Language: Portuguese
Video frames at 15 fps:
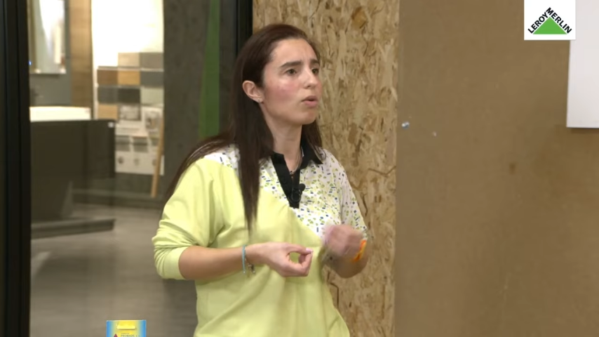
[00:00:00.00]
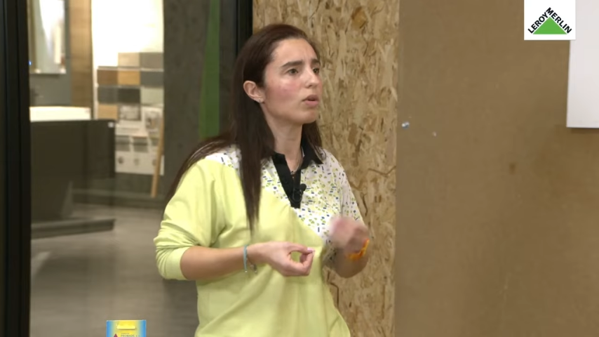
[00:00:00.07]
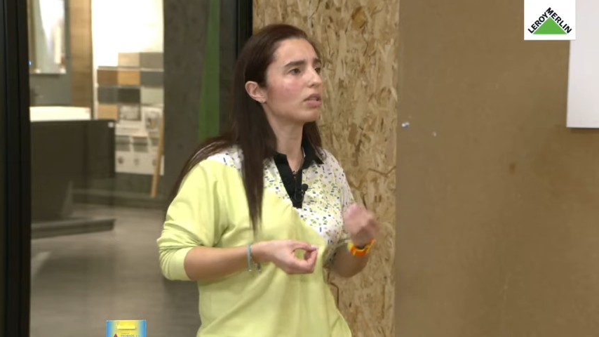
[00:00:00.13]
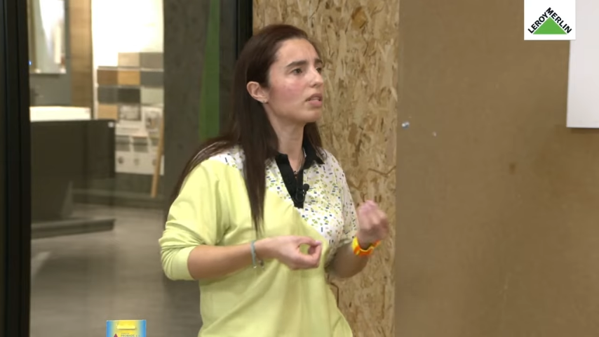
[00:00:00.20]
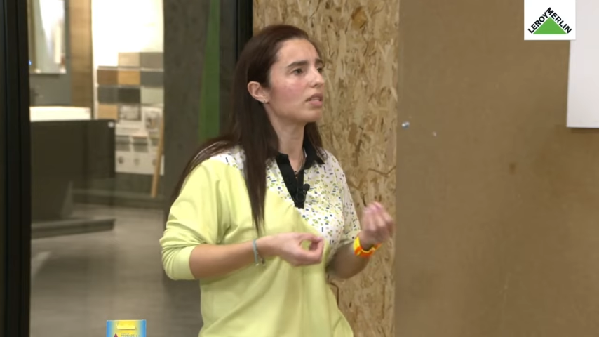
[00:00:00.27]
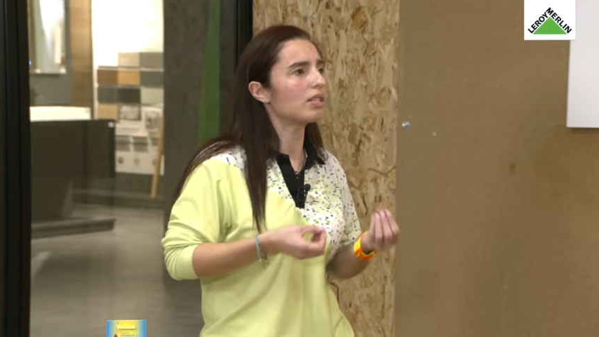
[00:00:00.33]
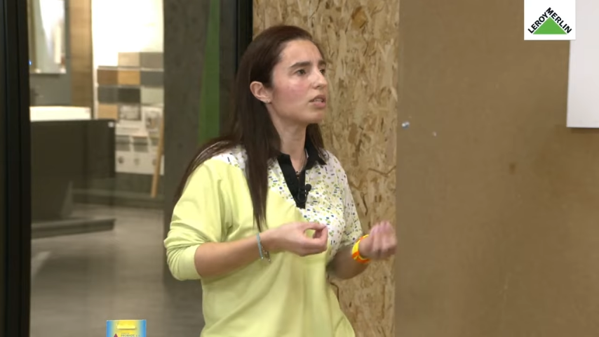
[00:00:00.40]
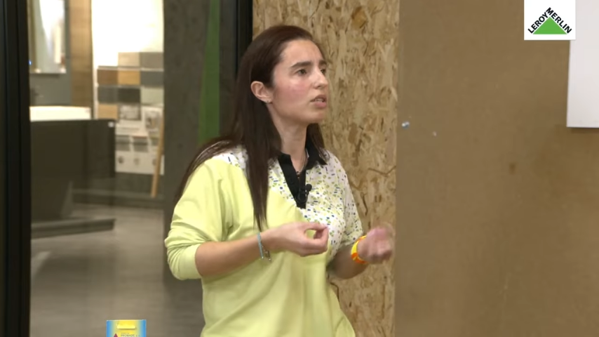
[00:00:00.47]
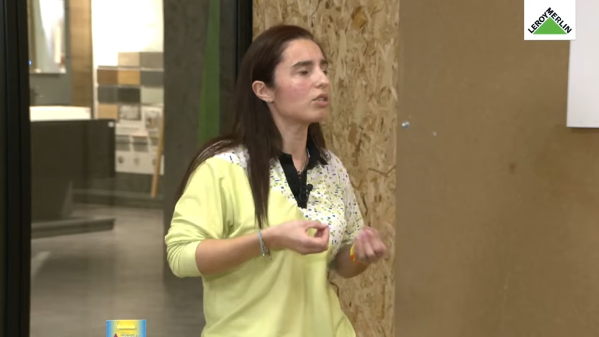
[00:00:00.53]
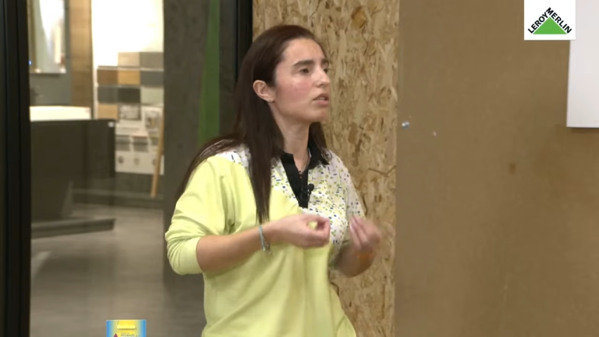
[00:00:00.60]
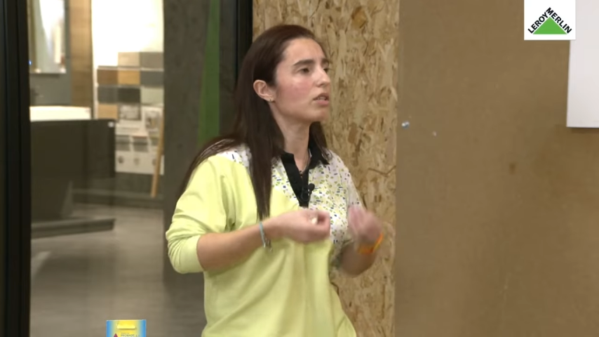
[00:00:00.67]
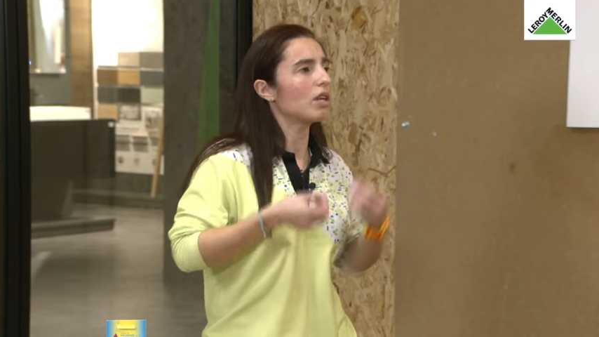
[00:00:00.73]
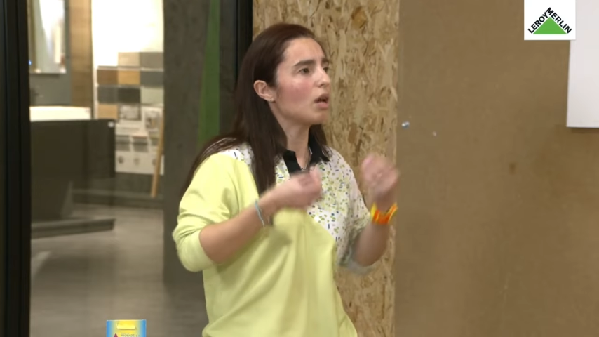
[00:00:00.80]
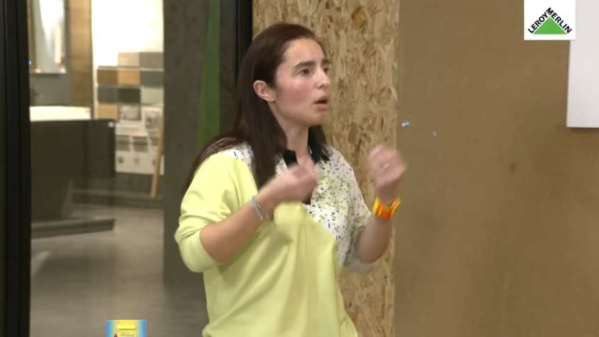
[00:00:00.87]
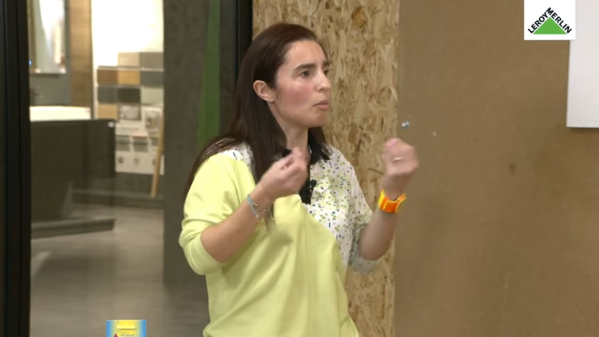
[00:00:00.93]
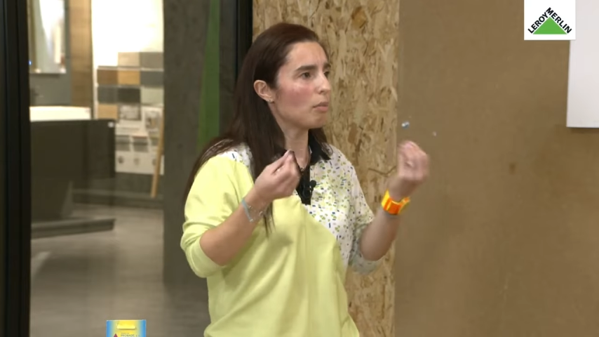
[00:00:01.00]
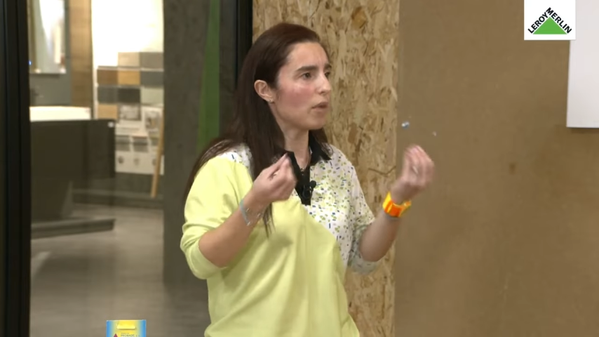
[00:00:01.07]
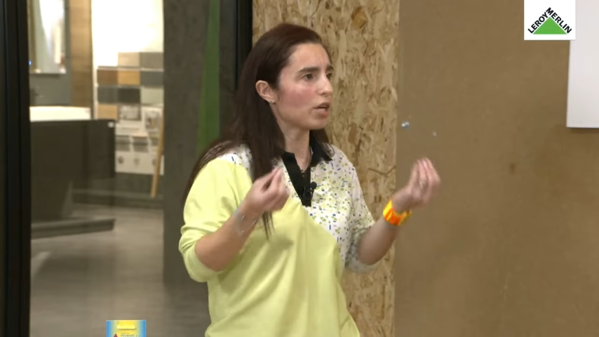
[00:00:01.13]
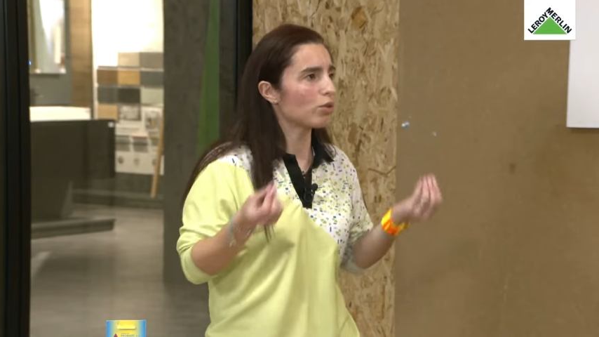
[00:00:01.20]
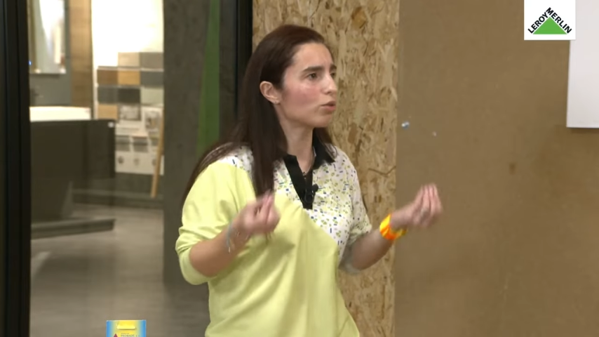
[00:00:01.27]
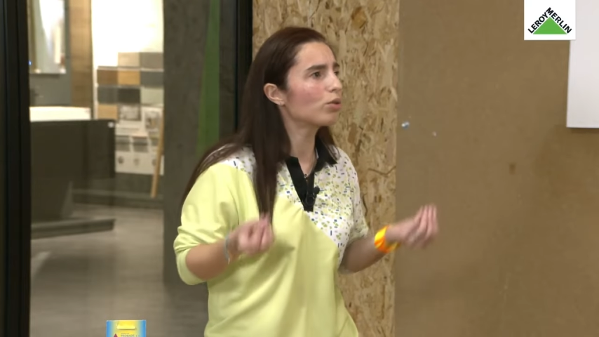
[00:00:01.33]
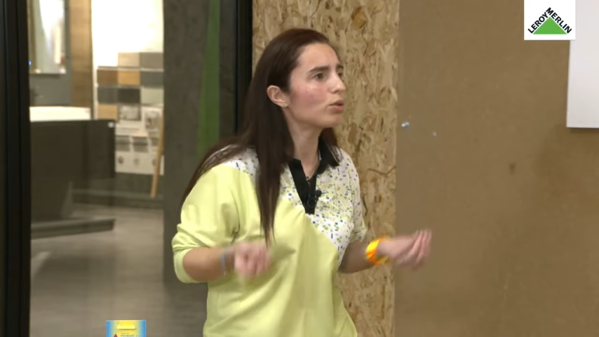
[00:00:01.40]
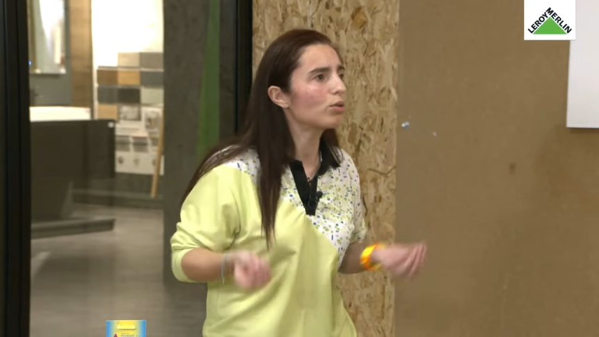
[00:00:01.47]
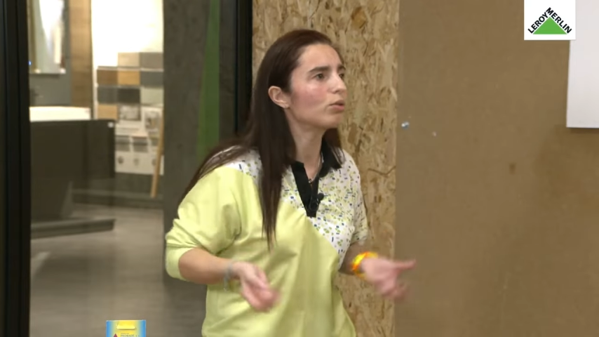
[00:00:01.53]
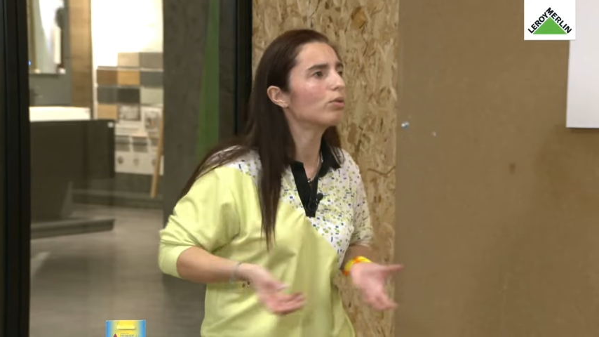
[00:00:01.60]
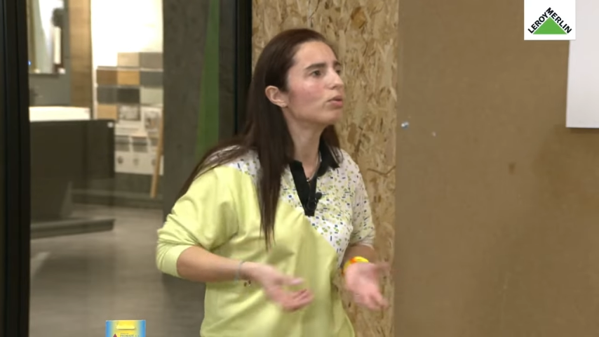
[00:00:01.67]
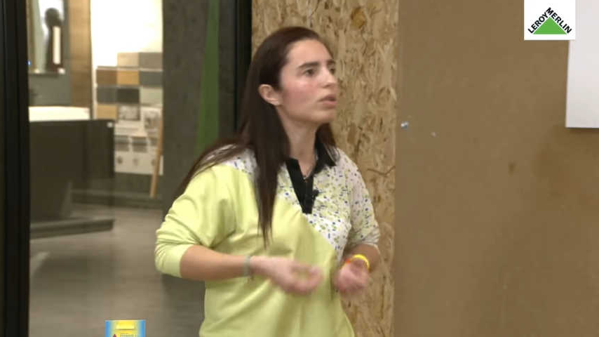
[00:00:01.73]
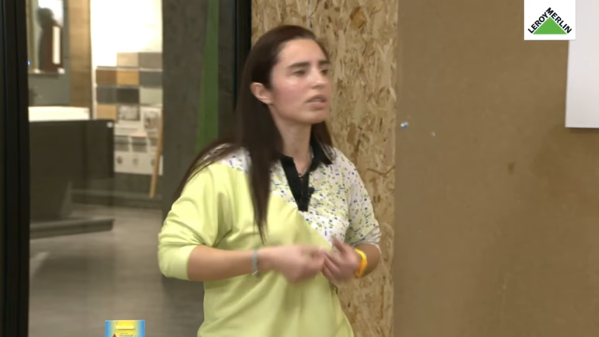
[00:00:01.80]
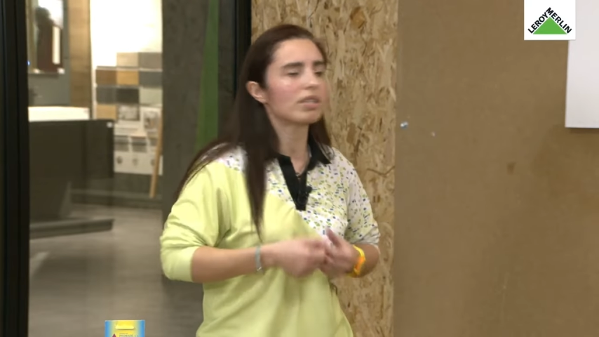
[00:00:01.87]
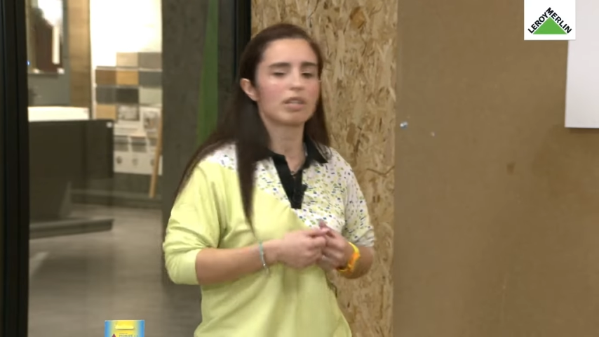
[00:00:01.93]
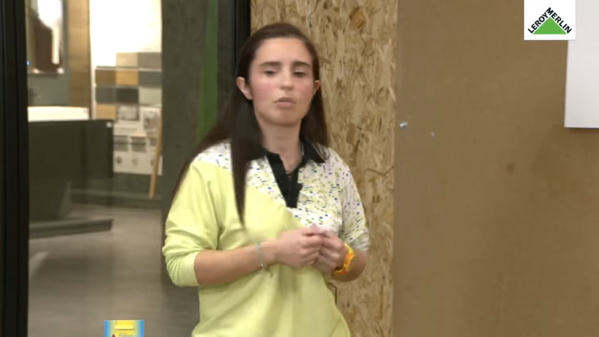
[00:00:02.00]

onde existe mais gordura,